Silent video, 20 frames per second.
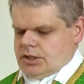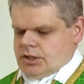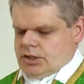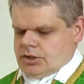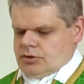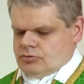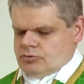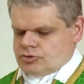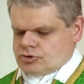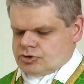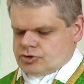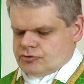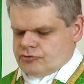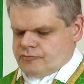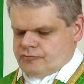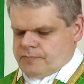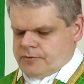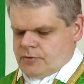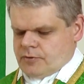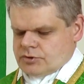już
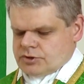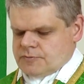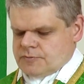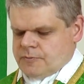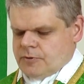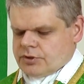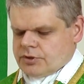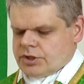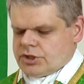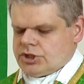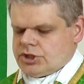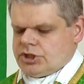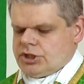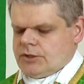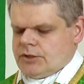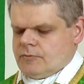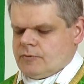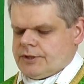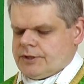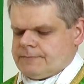wprost ponad
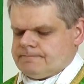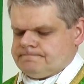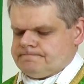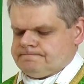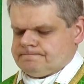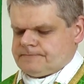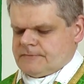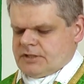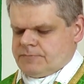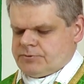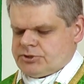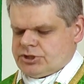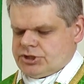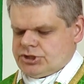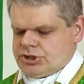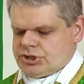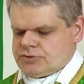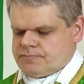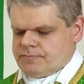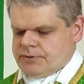siły. A
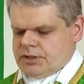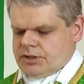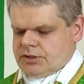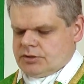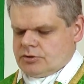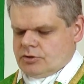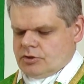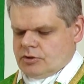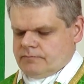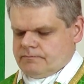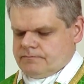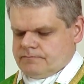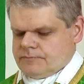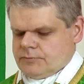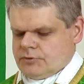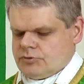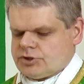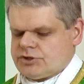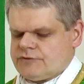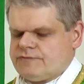przecież byli to
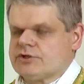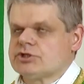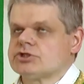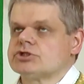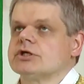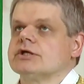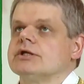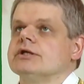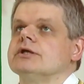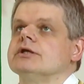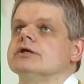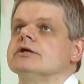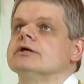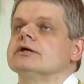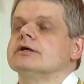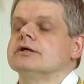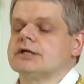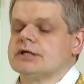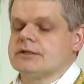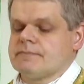doświadczeni
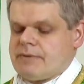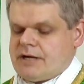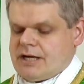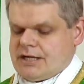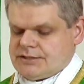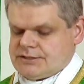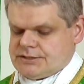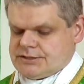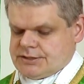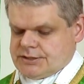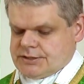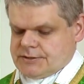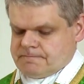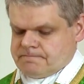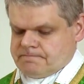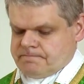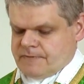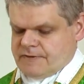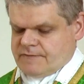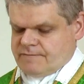rybacy,
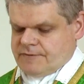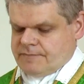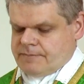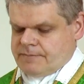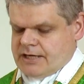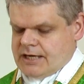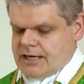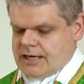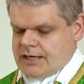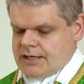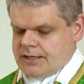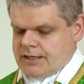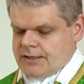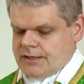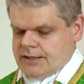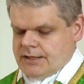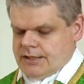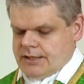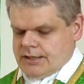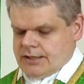wybrali
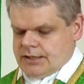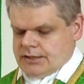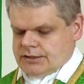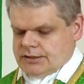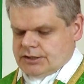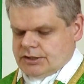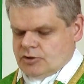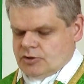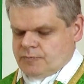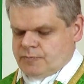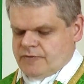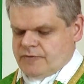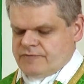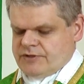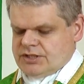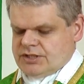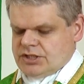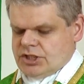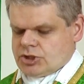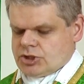
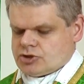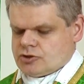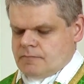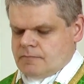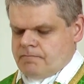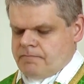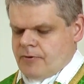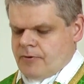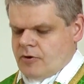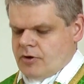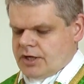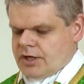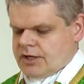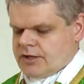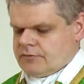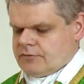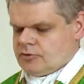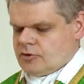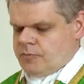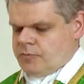najodpowiedniejszą
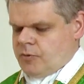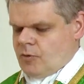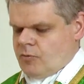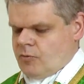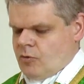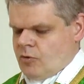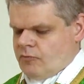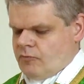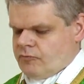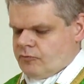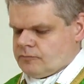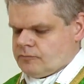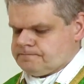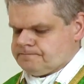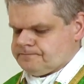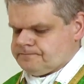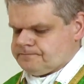porę do połowu.